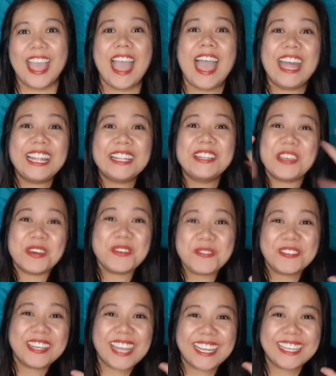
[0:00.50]
Hello
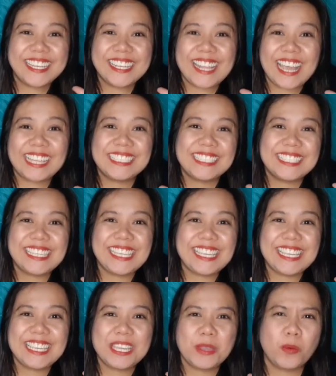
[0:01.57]
mga
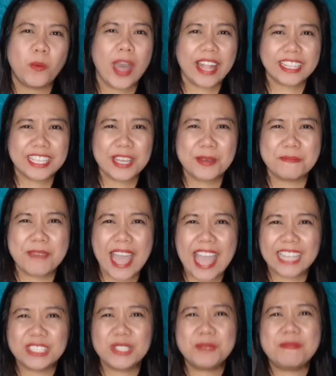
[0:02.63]
Kalaitsky! Welcome
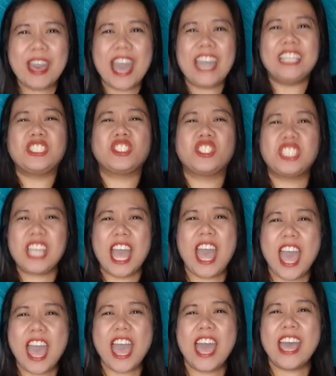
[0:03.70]
back to my
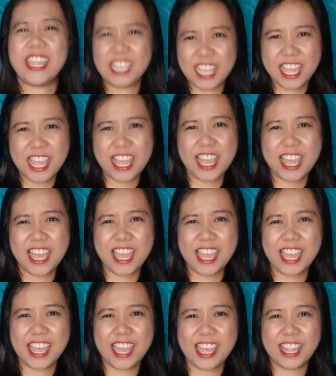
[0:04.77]

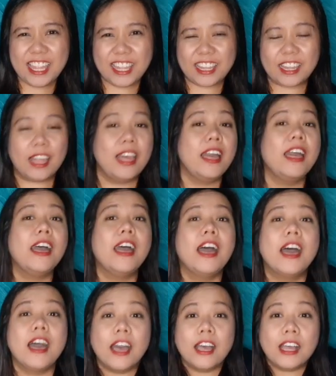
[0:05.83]
channel!
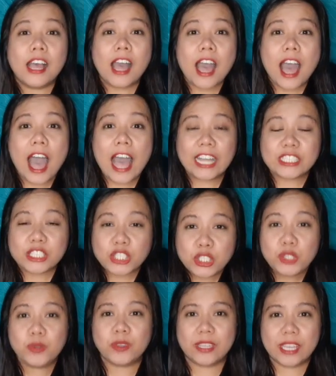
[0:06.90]
As
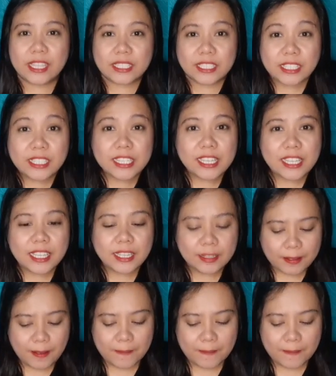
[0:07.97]
you can see,